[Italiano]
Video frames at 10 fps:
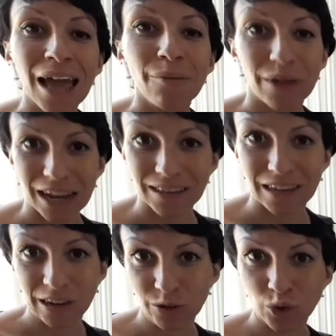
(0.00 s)
per
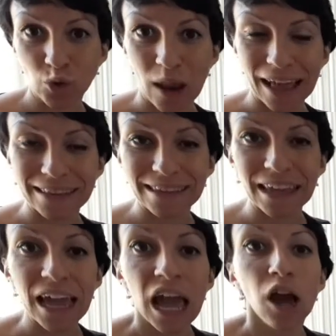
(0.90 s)
essere
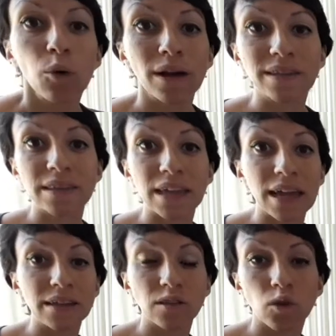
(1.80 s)
consulenti.
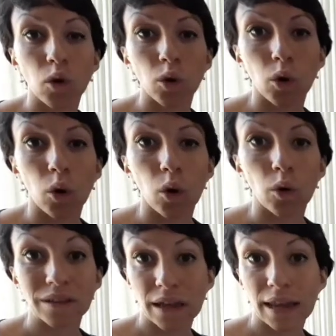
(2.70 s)
Queste sono
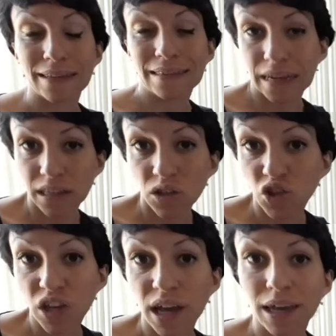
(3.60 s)
eh, le
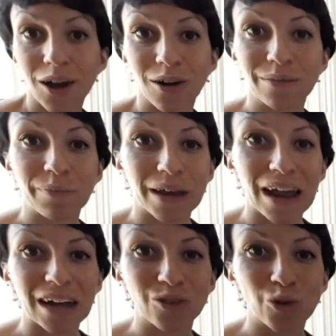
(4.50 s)
strategie che ho
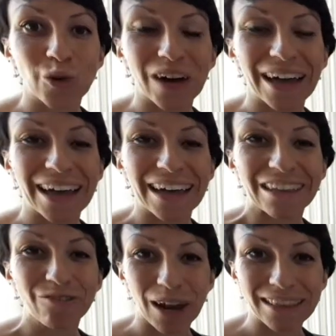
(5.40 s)
imparato eh,
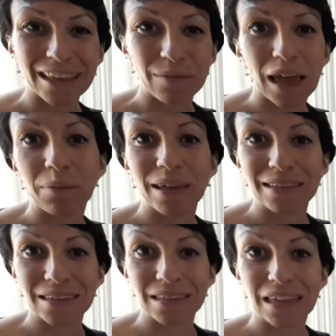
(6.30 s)
durante i miei
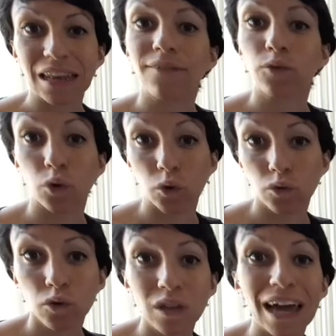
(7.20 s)
mesi di lavoro
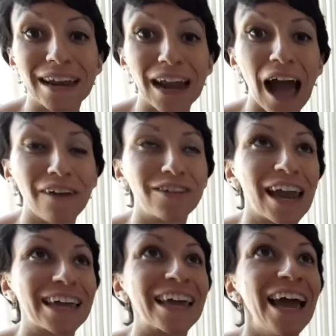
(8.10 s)
con doTERRA.
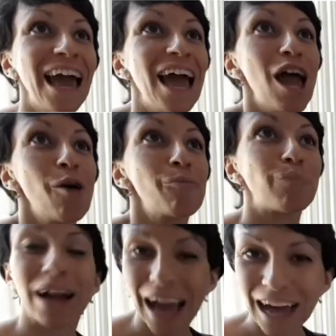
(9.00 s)
Avrei
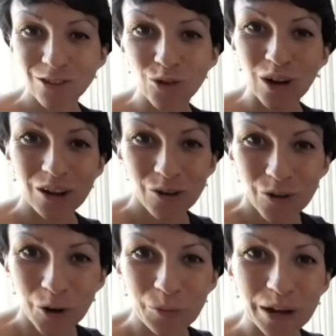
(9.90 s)
pagato
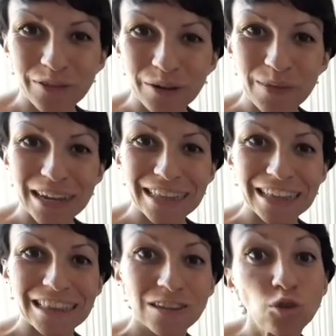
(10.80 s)
qualcuno per avermele
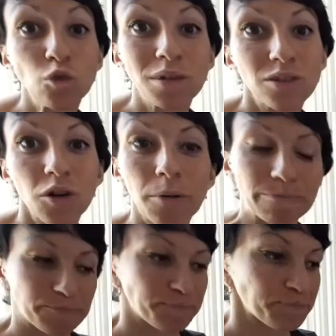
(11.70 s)
dette subito